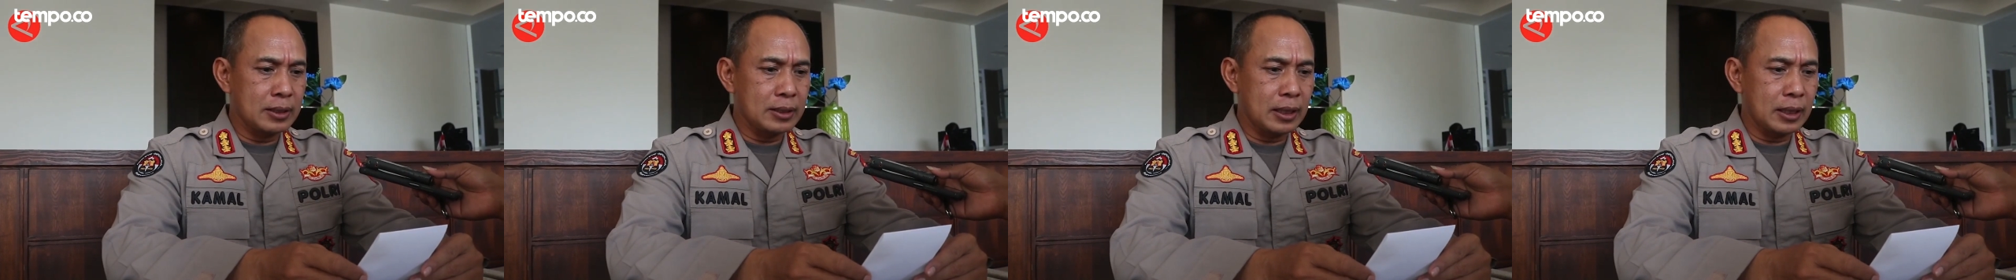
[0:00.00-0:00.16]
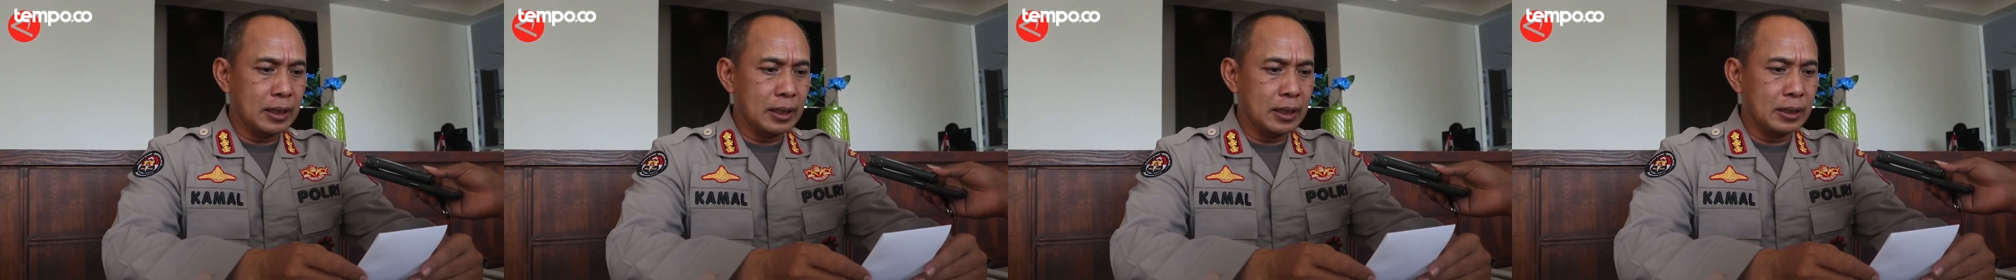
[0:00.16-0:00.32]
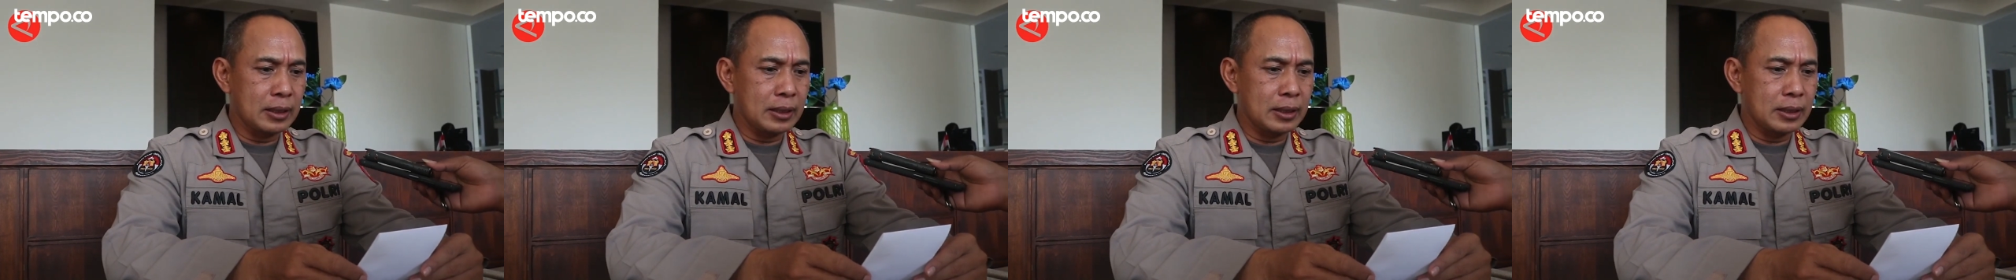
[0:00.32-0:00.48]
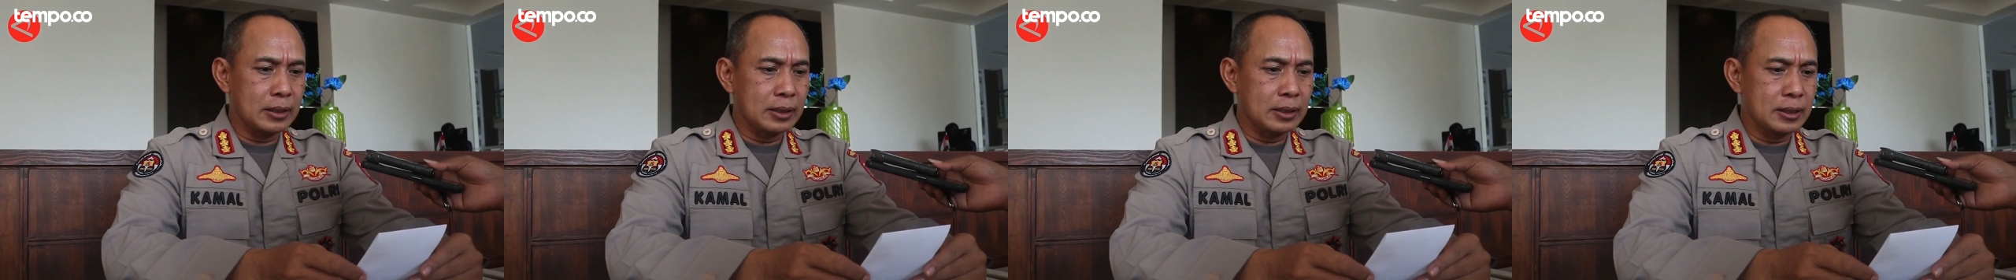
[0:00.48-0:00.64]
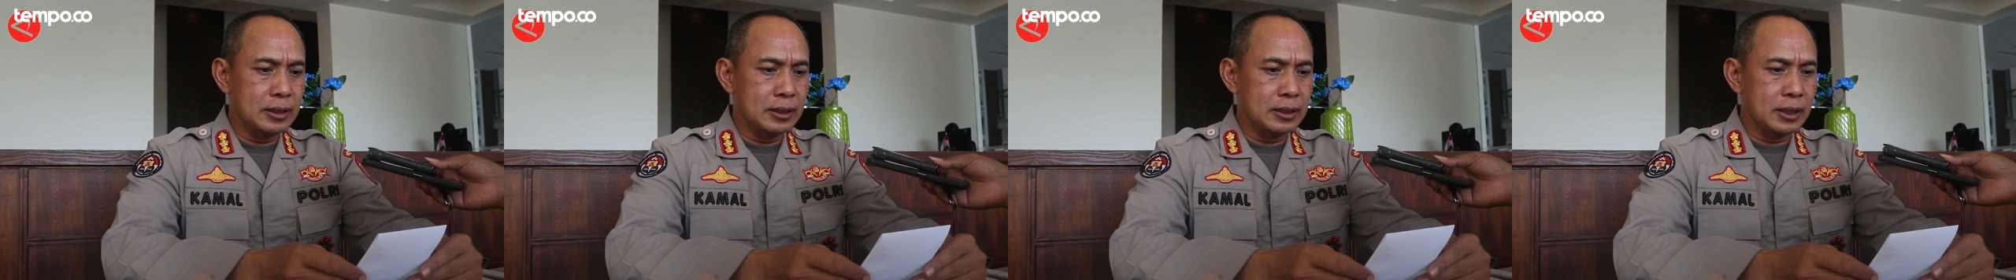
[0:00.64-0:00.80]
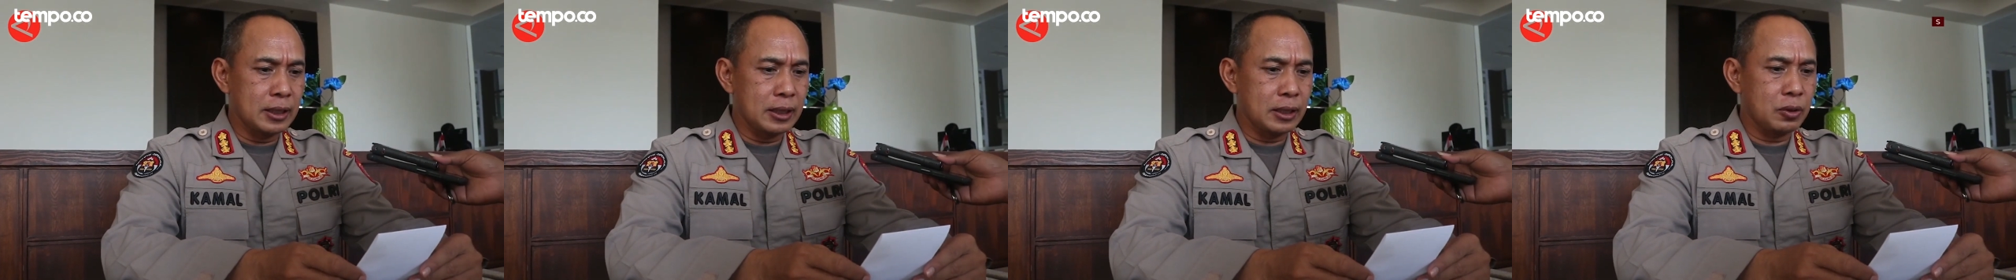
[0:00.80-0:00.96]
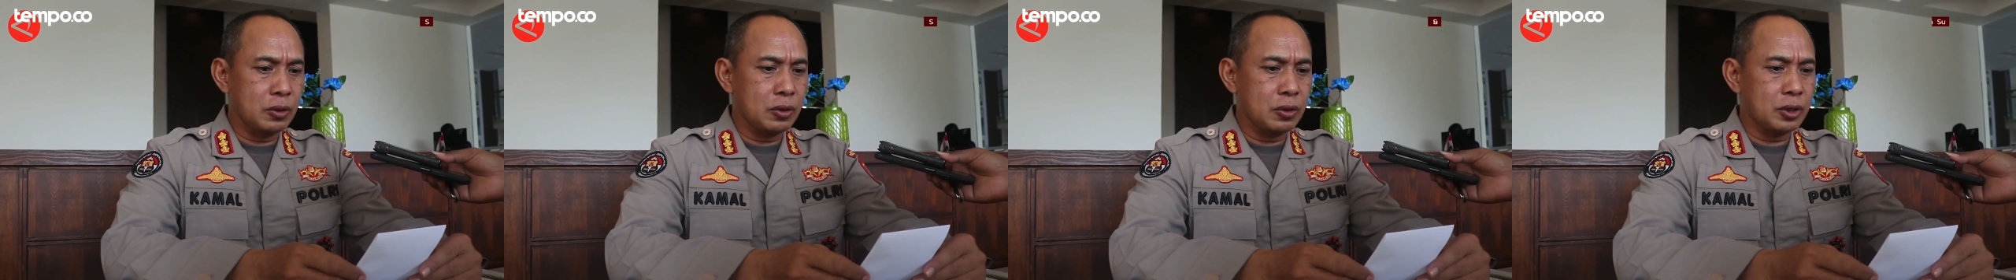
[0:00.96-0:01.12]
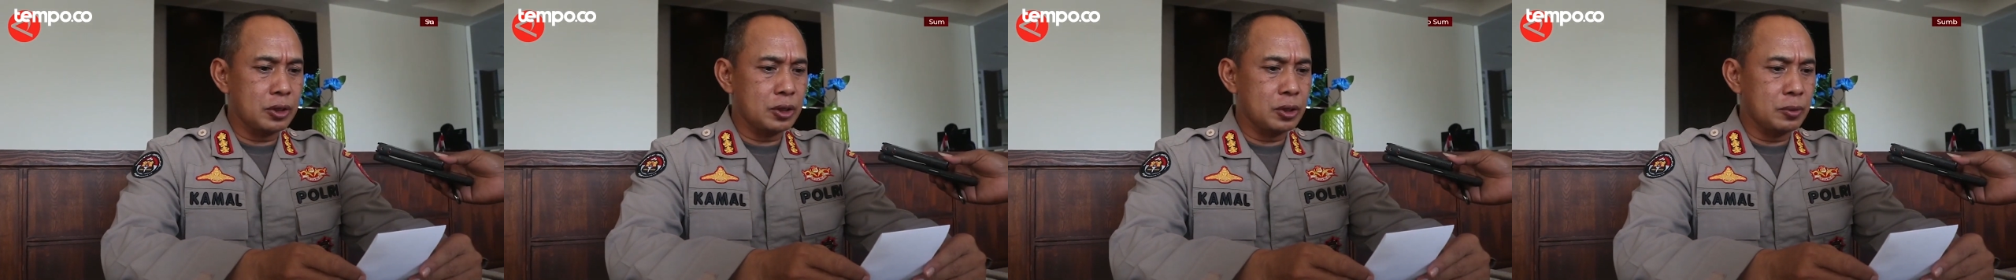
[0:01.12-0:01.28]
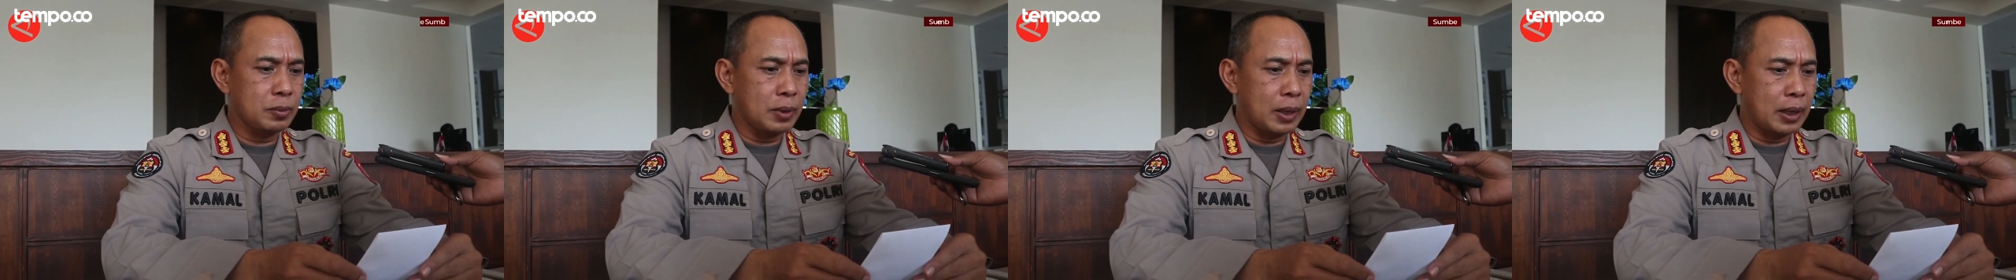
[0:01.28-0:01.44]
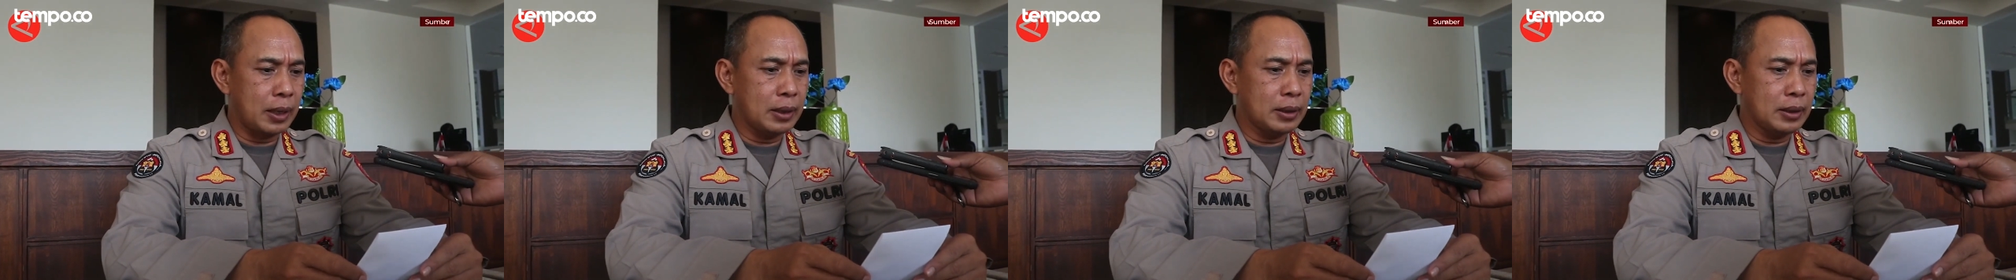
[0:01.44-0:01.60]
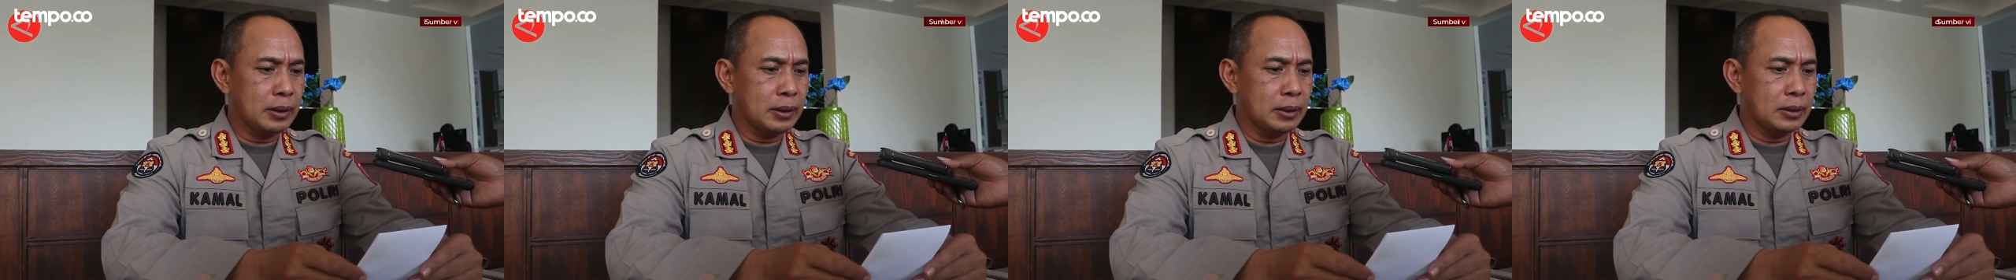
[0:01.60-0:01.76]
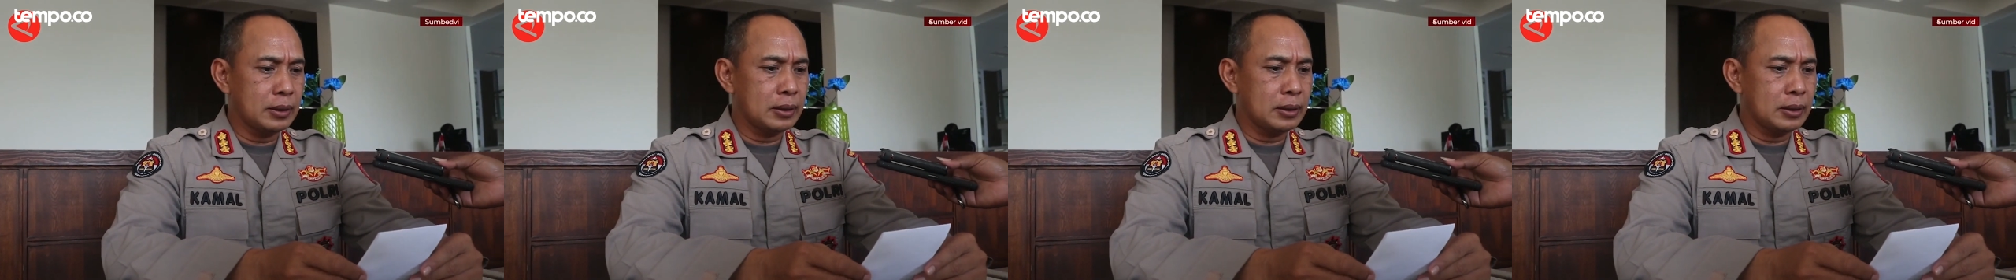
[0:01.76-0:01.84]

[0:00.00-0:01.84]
jalan distrik Sebang